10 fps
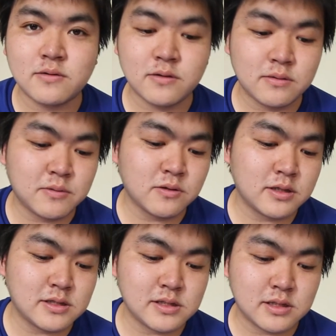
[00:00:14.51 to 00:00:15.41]
というもの
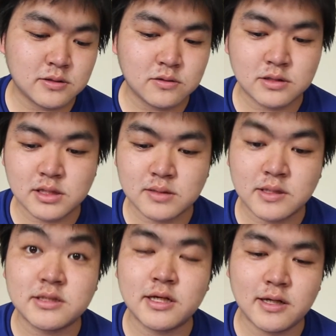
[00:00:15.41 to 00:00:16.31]
についてちょっと説
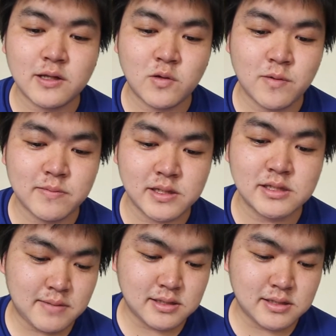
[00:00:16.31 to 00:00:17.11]
明したいなと思います。